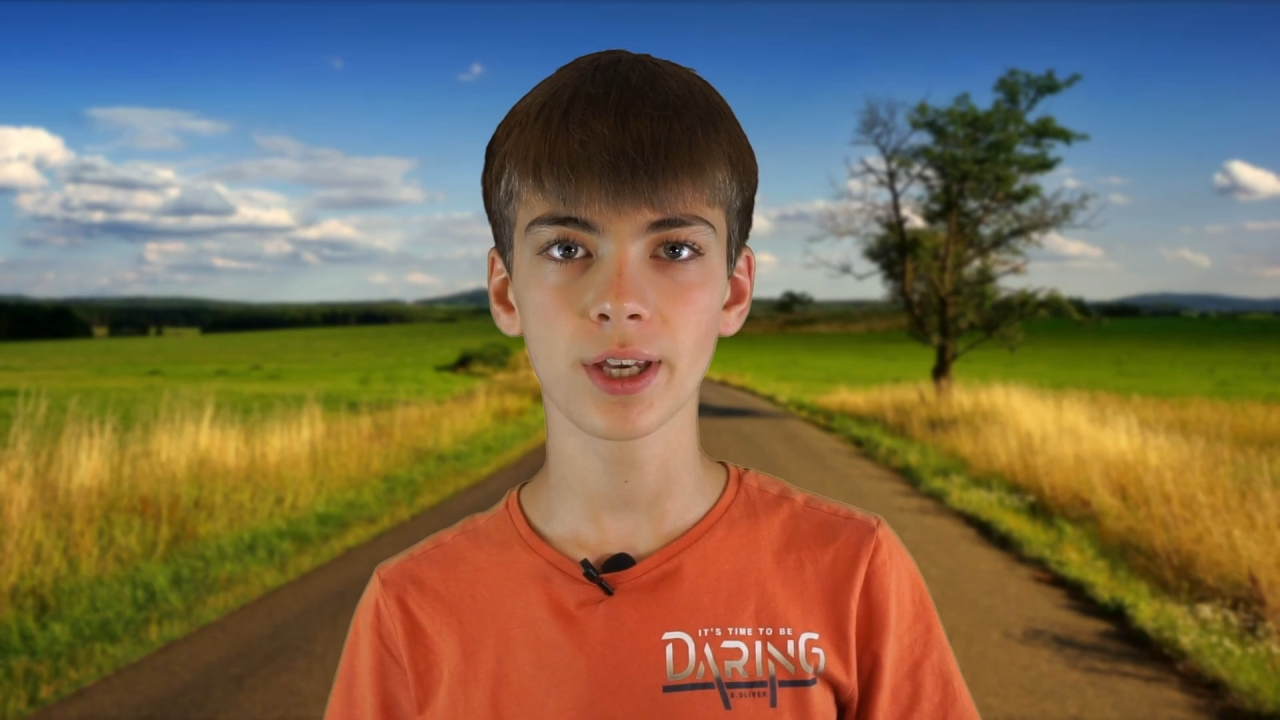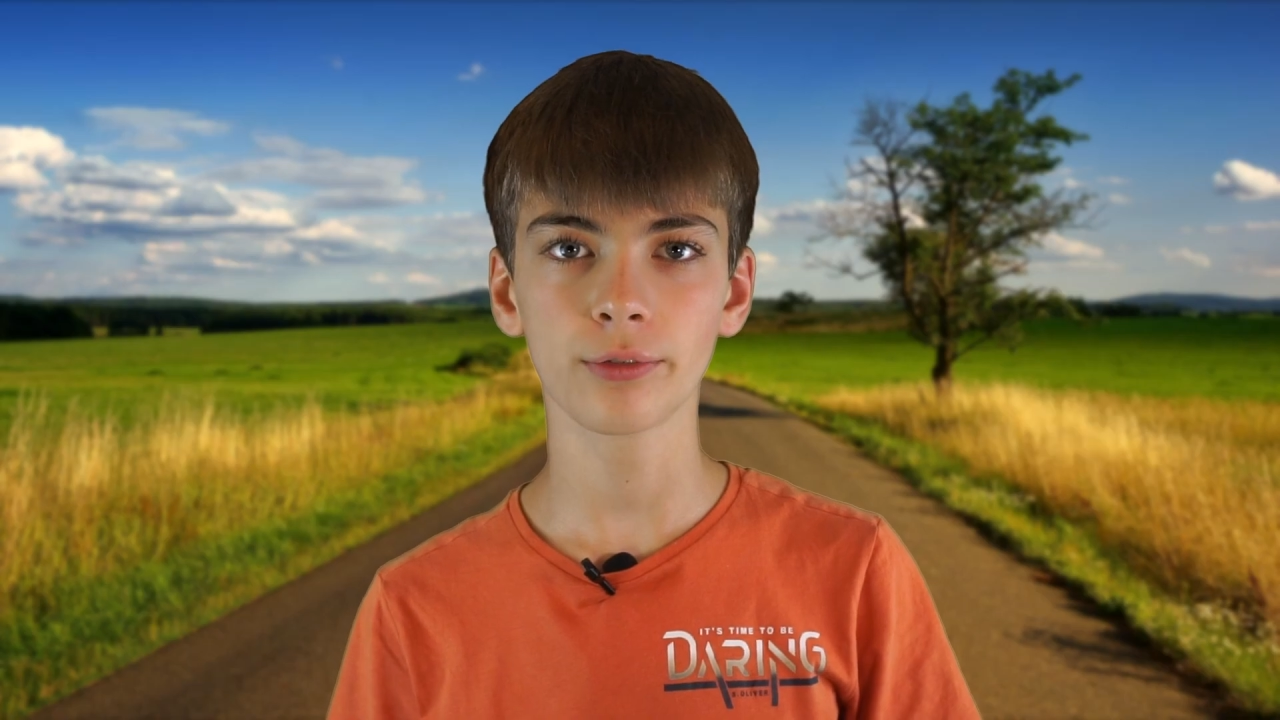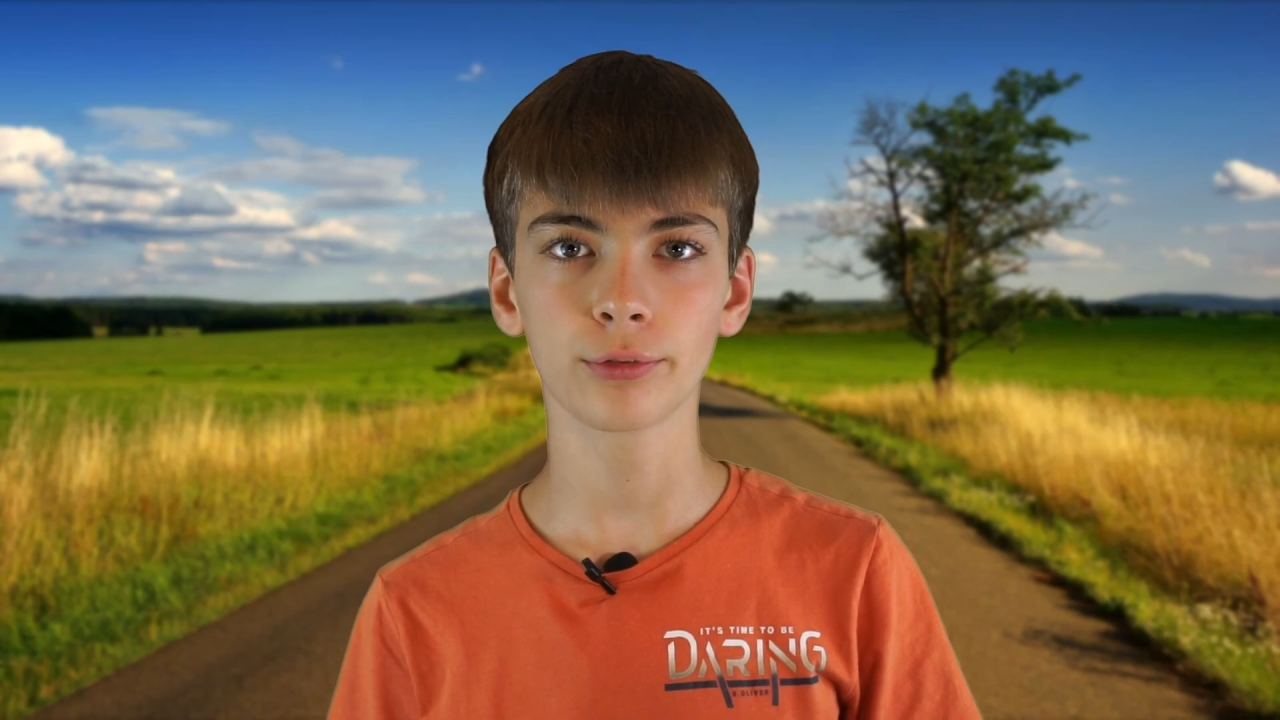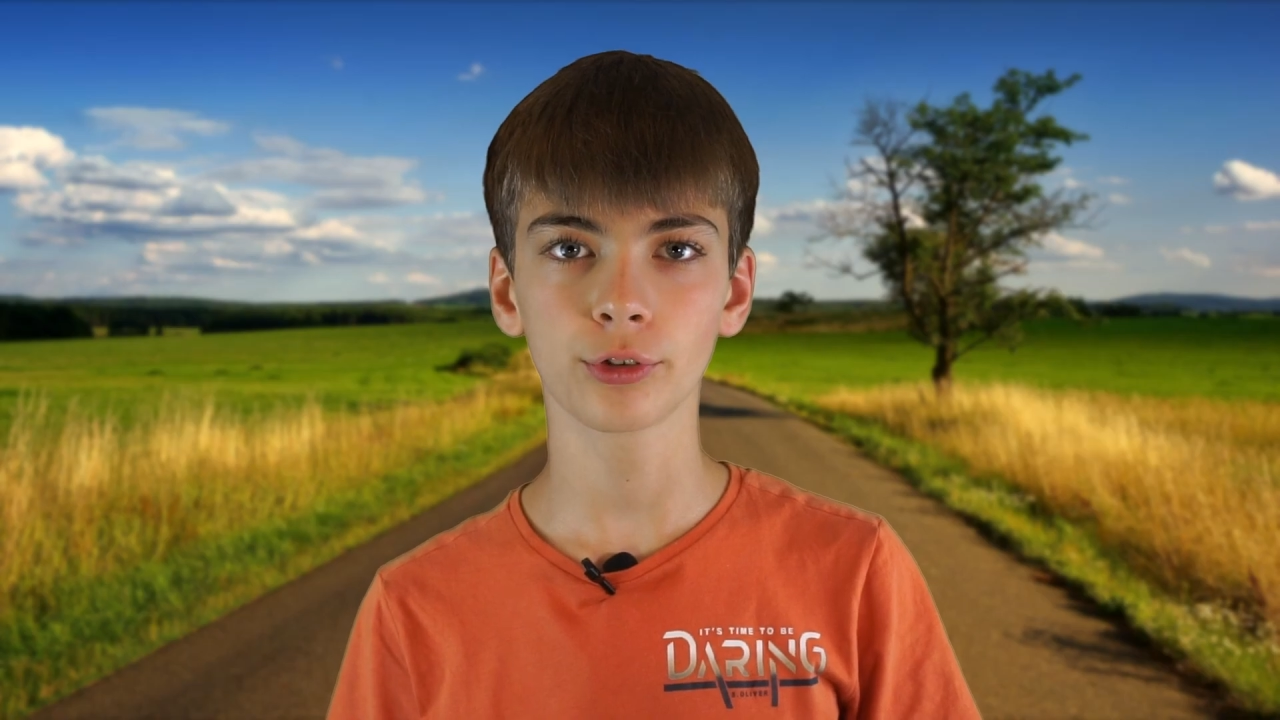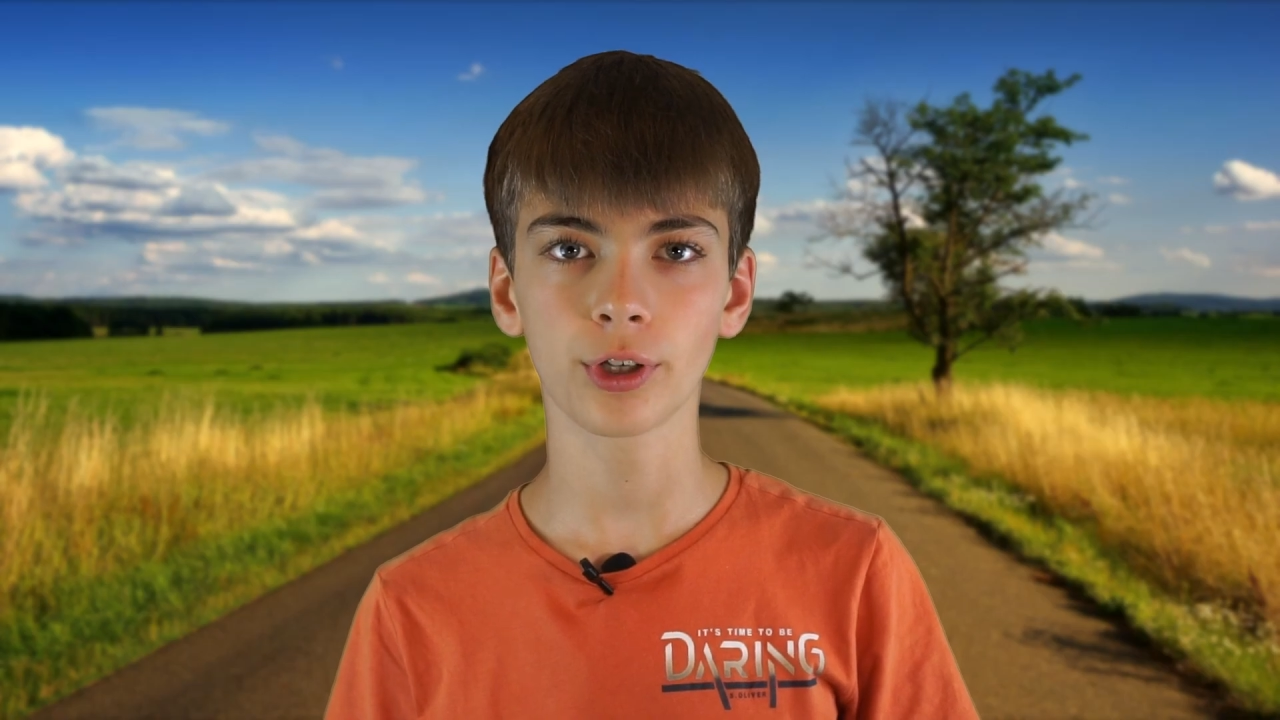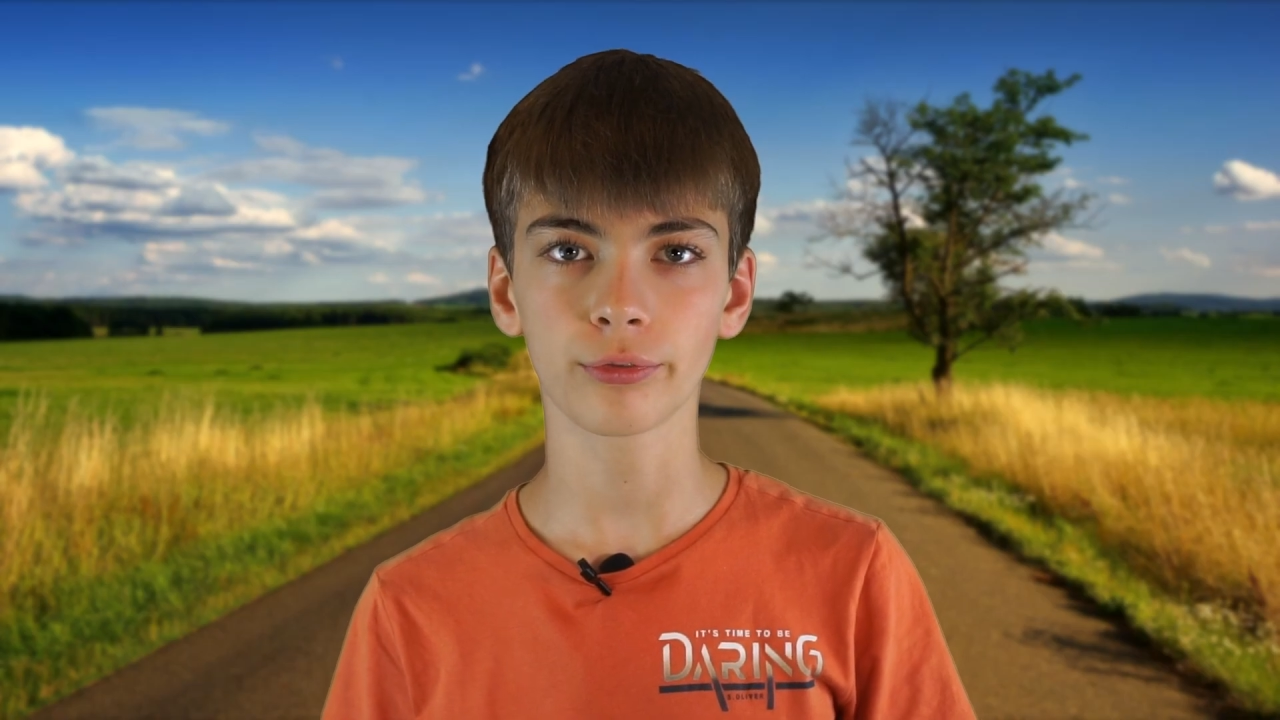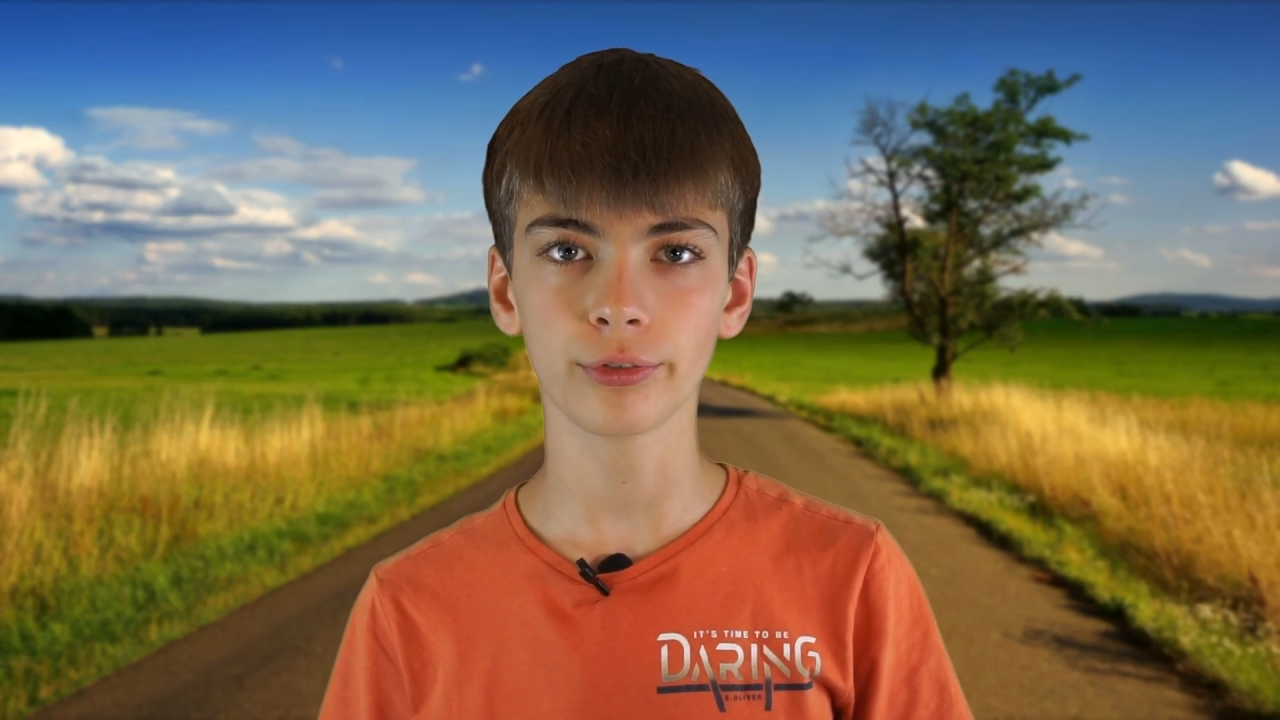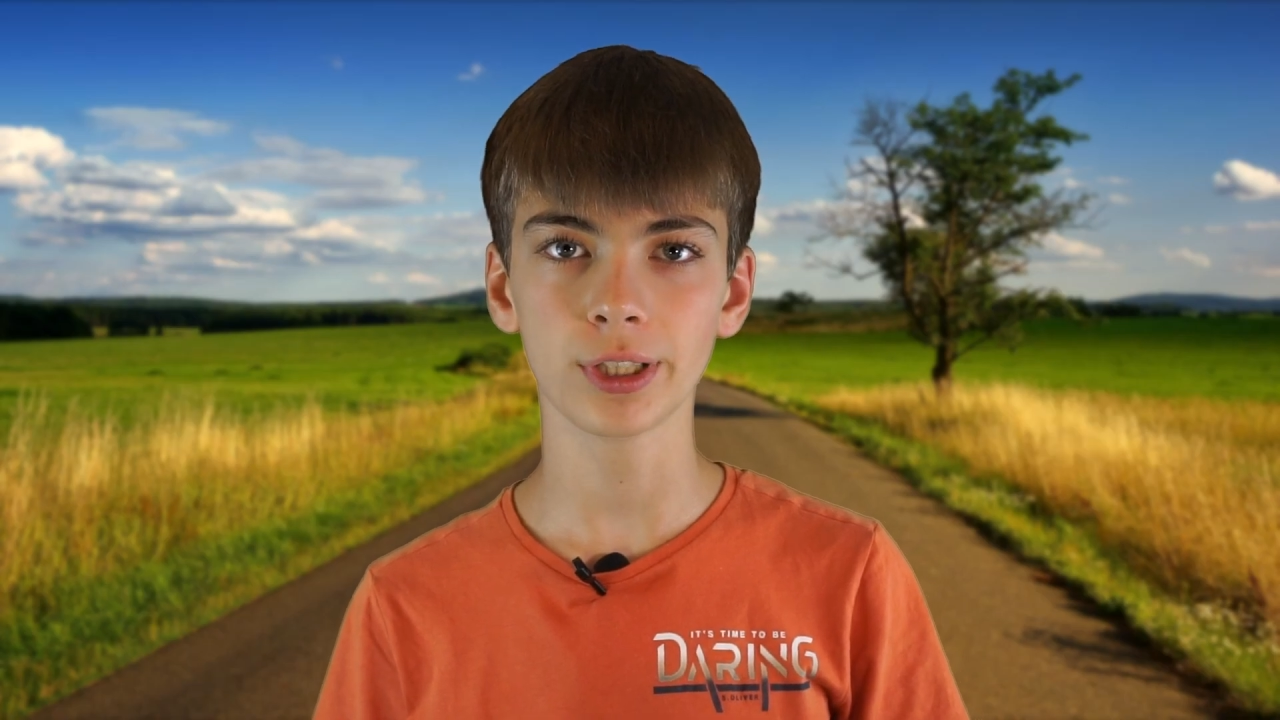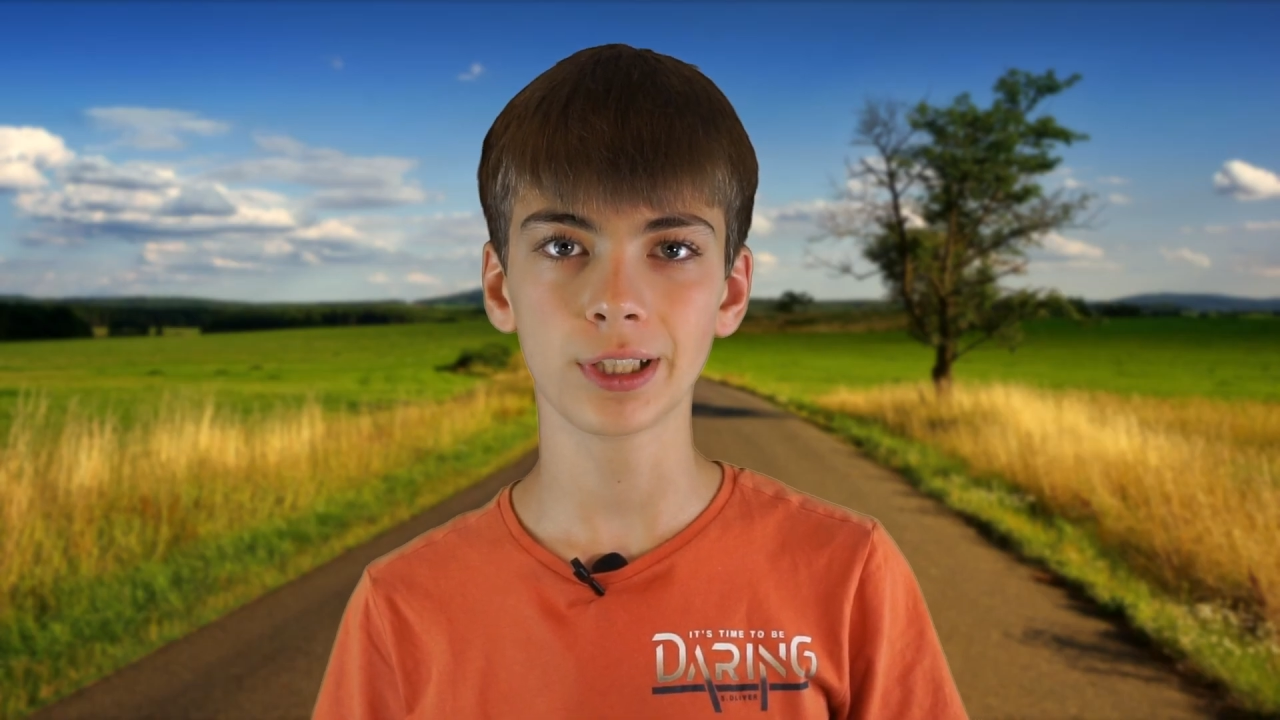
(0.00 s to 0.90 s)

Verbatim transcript: Teil Fotografieren